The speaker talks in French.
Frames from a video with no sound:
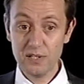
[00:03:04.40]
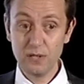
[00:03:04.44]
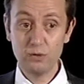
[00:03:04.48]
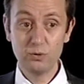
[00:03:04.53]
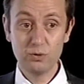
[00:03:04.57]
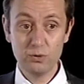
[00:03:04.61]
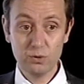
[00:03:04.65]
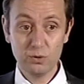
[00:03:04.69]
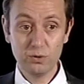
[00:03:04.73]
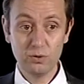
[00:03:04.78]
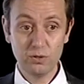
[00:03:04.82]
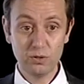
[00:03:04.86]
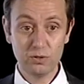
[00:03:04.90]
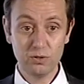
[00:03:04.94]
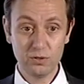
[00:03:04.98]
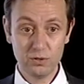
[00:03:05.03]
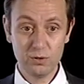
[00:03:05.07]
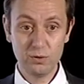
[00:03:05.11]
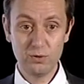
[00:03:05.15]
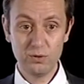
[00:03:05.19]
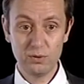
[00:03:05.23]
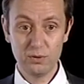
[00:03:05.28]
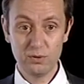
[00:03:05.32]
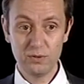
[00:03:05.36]
aux autres dans
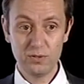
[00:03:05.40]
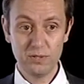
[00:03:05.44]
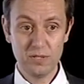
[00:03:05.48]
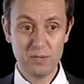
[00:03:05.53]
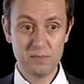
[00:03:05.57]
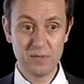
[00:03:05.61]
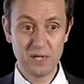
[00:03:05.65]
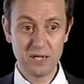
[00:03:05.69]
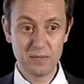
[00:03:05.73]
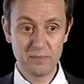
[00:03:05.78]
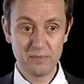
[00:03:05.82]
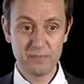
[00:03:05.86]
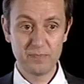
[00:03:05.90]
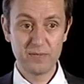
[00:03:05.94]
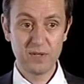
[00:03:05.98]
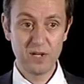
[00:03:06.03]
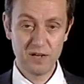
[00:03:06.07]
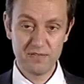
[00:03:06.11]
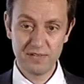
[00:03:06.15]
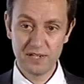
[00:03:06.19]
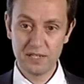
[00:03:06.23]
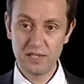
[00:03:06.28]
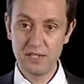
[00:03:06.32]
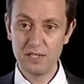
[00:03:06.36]
ce débat,
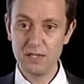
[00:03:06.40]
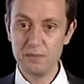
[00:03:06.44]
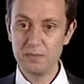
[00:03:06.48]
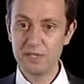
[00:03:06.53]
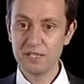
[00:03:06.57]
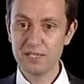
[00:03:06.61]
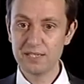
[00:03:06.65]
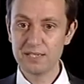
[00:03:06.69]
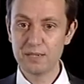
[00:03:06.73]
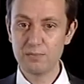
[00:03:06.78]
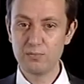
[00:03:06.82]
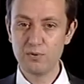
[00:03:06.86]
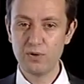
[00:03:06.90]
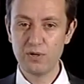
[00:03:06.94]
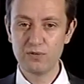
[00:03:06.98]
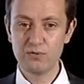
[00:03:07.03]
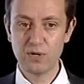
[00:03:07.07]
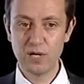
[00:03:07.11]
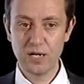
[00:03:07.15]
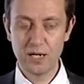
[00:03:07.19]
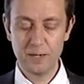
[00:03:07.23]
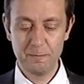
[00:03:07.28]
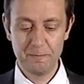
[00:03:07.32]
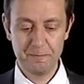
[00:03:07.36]
avec les limites que ça peut avoir.